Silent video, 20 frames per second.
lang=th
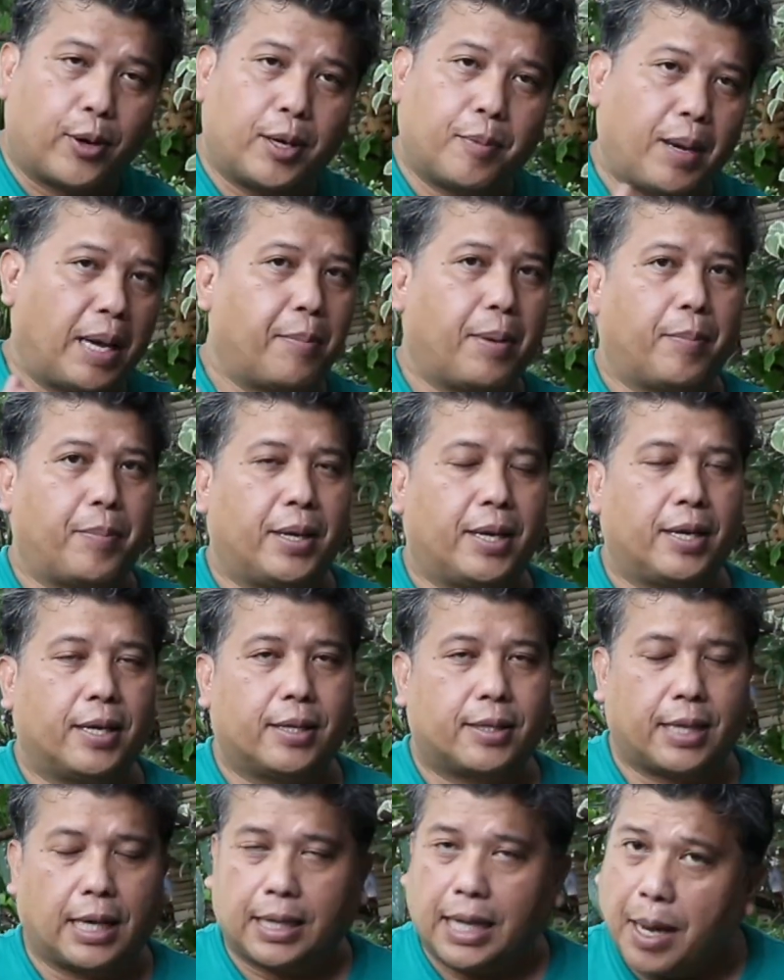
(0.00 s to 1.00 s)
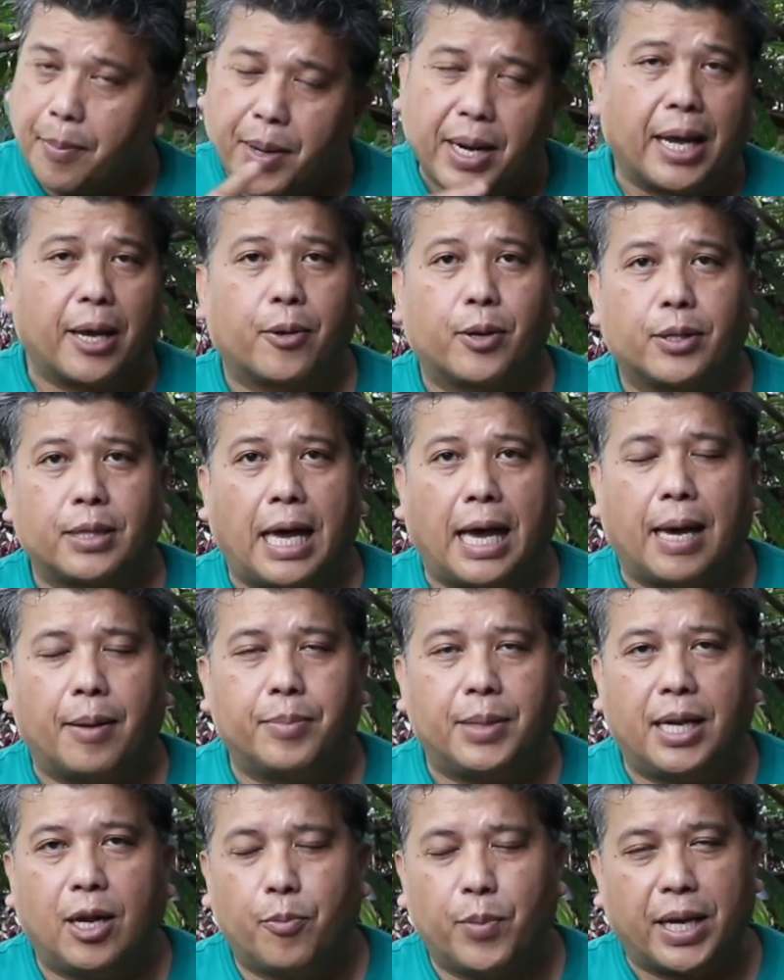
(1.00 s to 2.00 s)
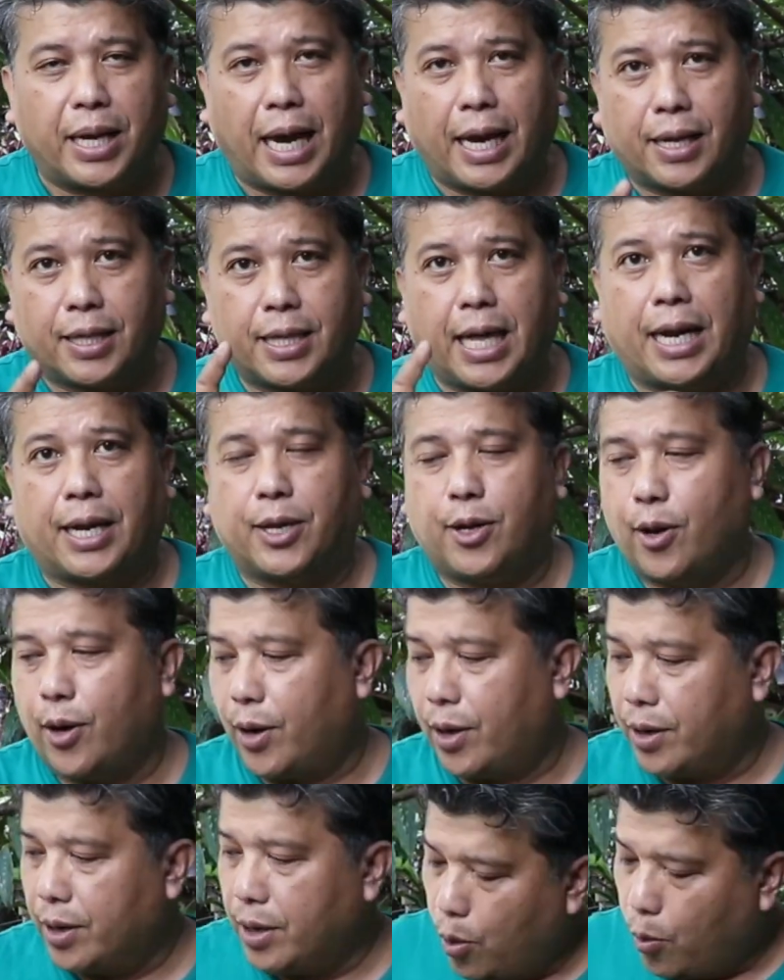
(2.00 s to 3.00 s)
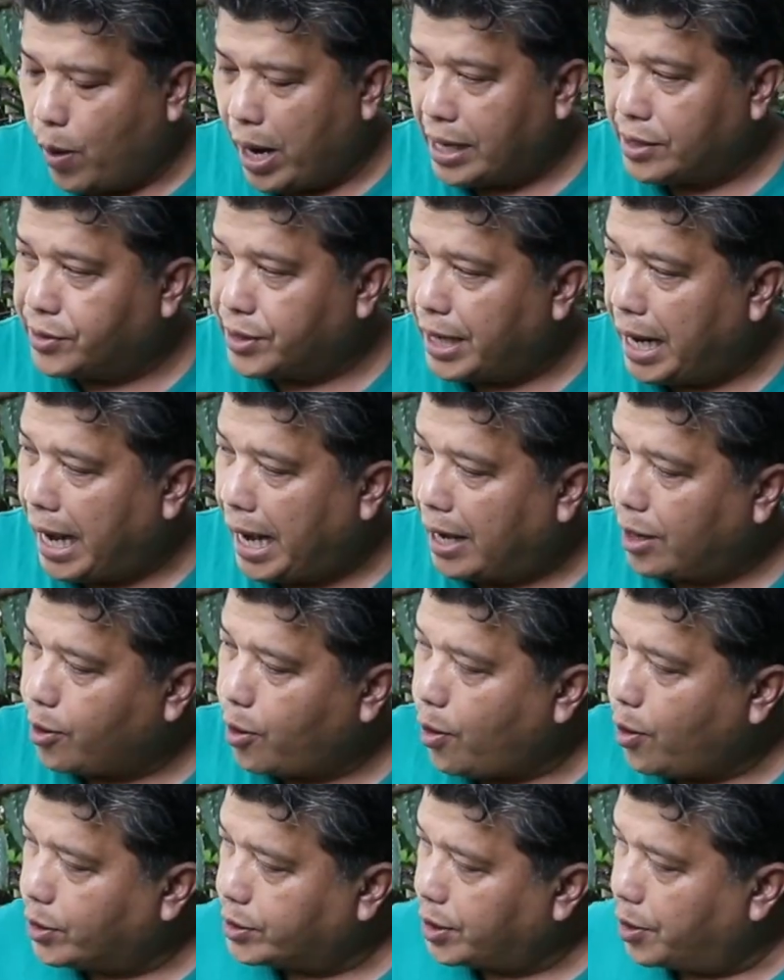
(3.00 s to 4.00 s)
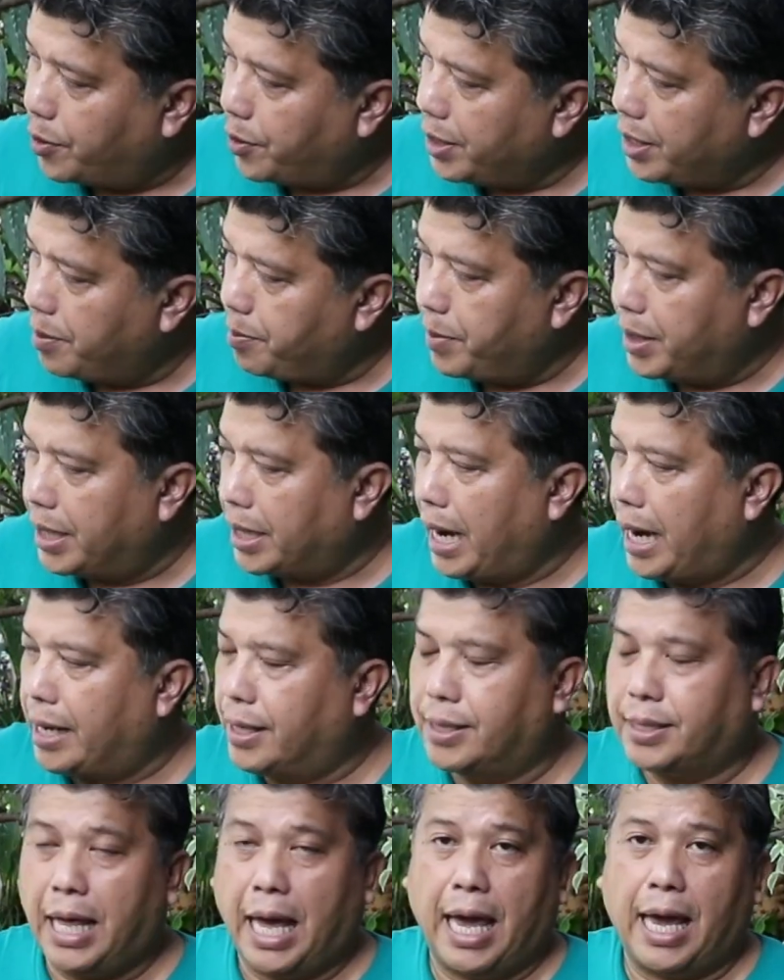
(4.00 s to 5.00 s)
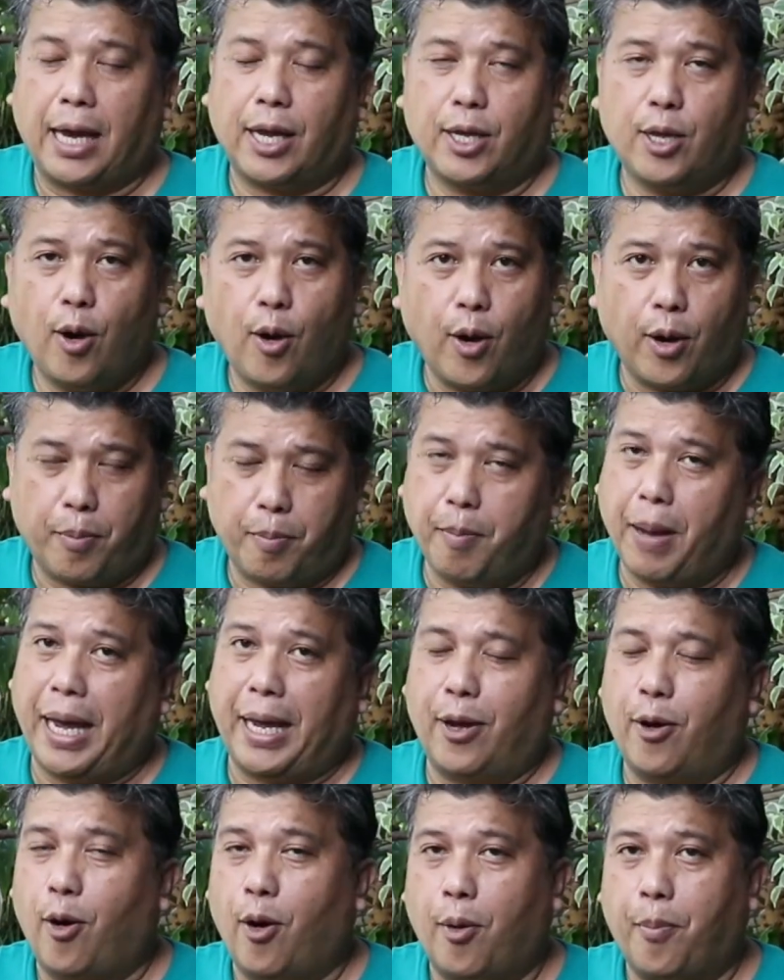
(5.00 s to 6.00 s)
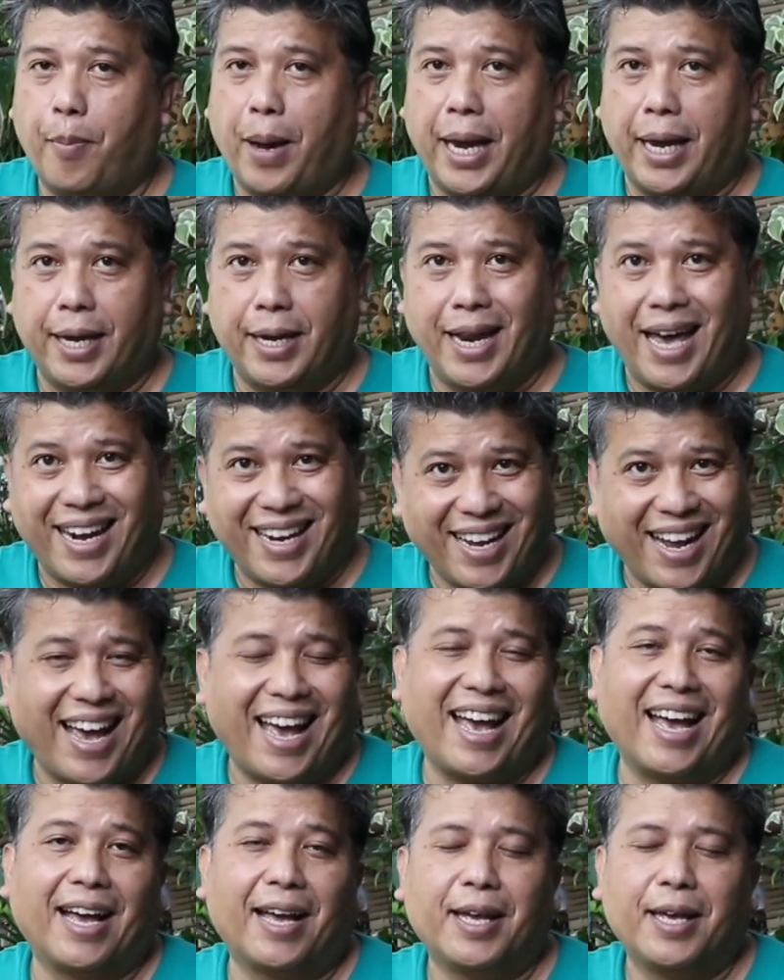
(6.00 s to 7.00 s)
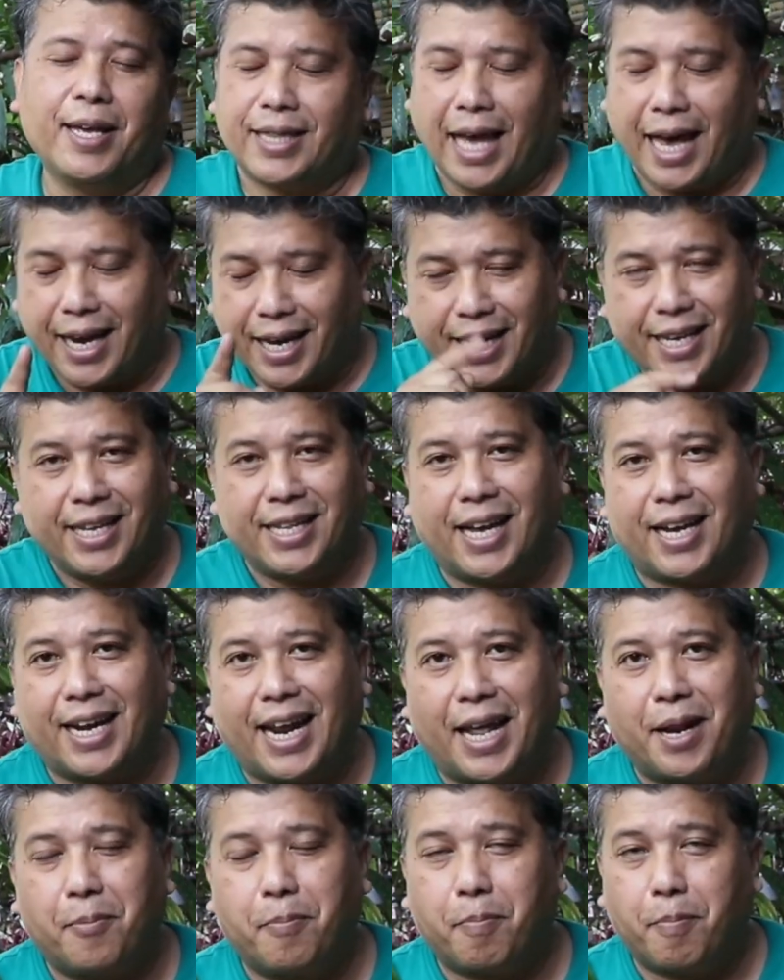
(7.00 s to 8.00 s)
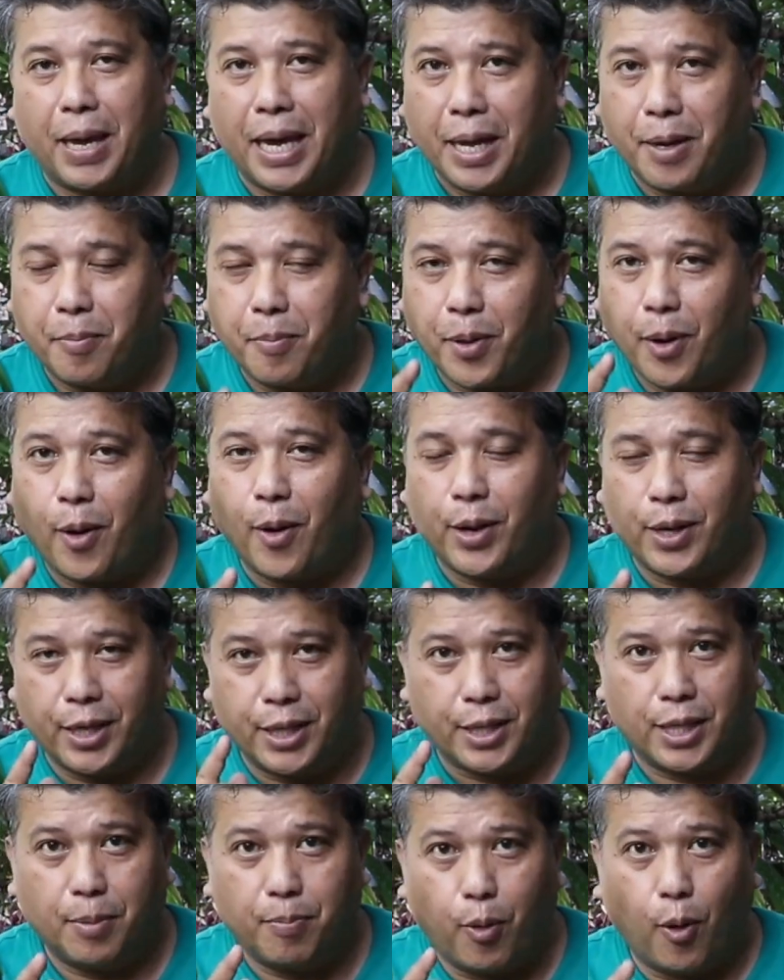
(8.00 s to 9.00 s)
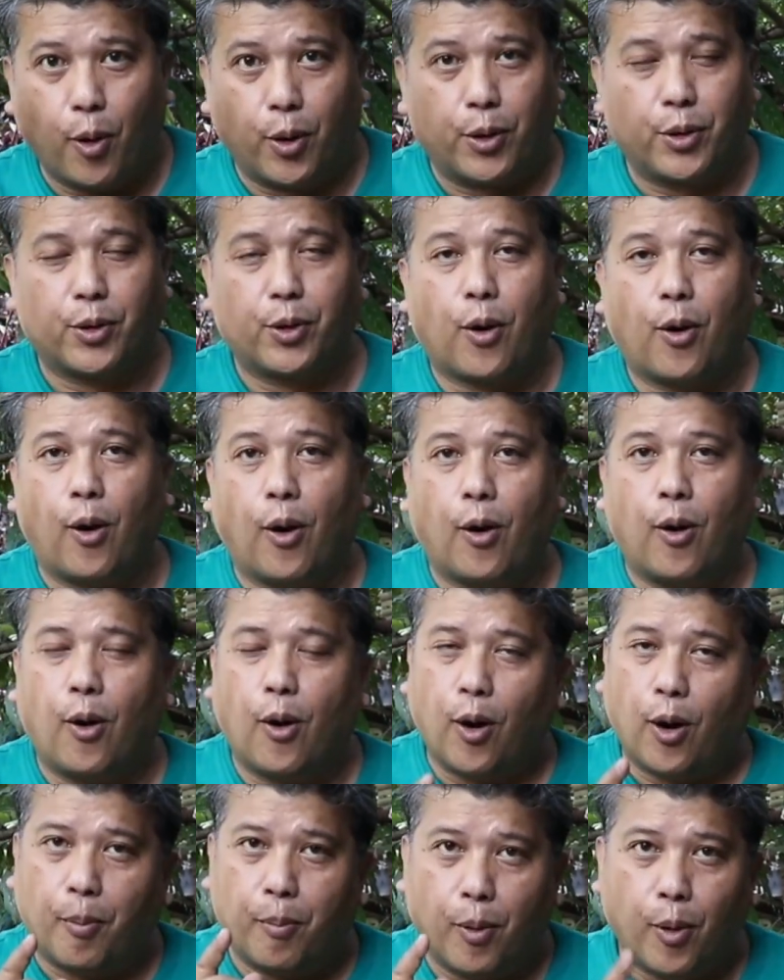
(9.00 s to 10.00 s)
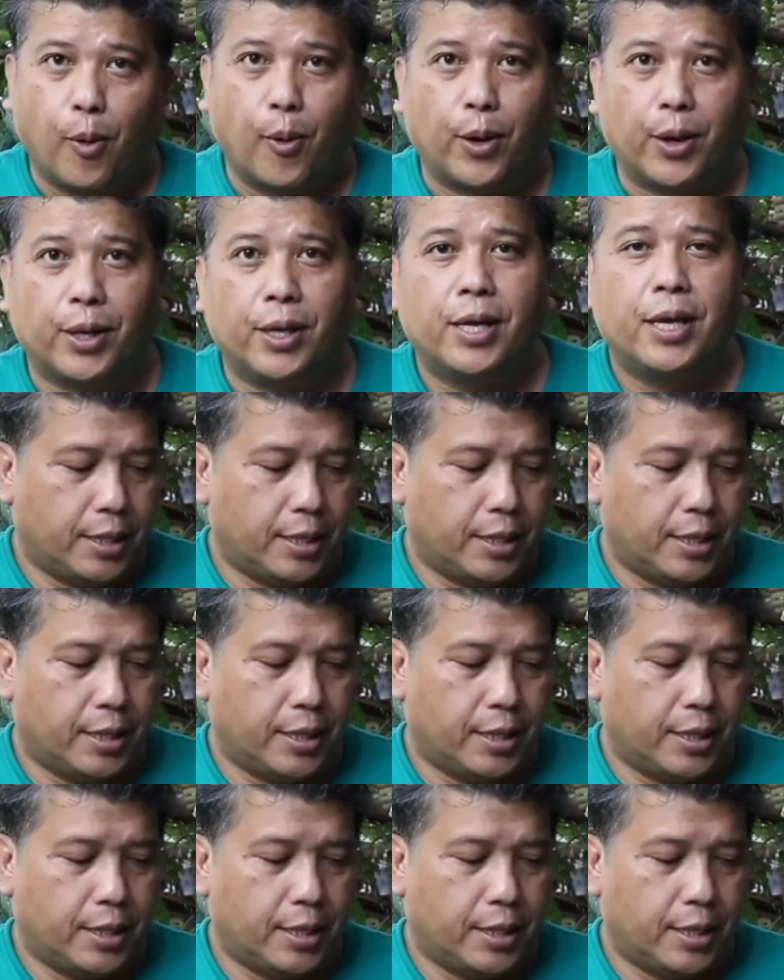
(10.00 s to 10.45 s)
ขึ้นไปแบบนี้ แต่ถ้าเมื่อไหร่ก็ตามที่เรามีการตัดยอดวาสนาก็จะเริ่มมีการแตกยอดใหม่ออกไปด้านข้างทั้งนี้ทั้งนั้นเป็นเพราะอิทธิพลของฮอร์โมน